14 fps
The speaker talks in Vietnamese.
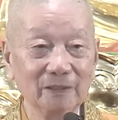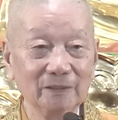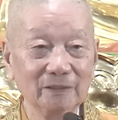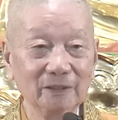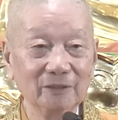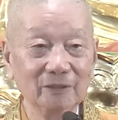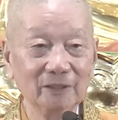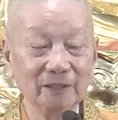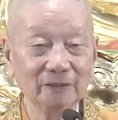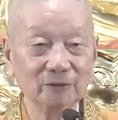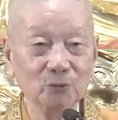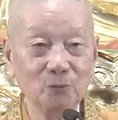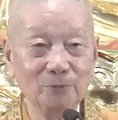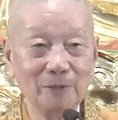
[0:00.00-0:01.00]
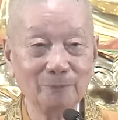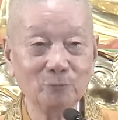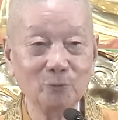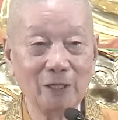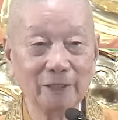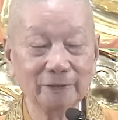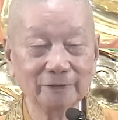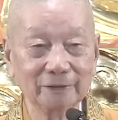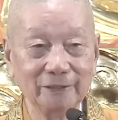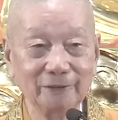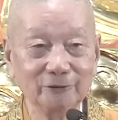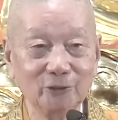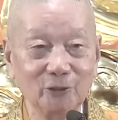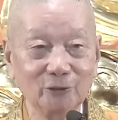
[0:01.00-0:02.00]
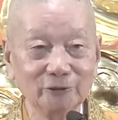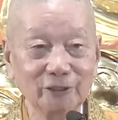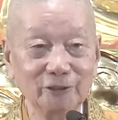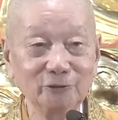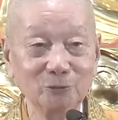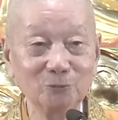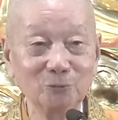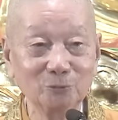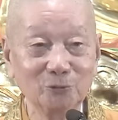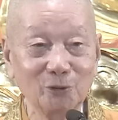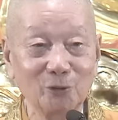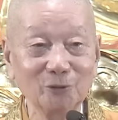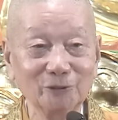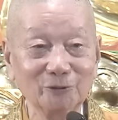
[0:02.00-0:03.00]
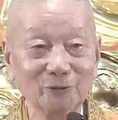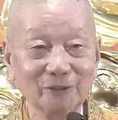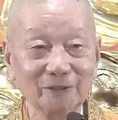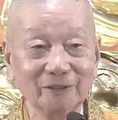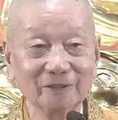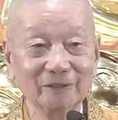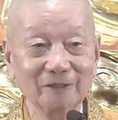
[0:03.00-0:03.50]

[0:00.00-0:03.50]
Nên đó là tu Pháp Hoa là thầy trò sanh chung một chỗ, chỗ này.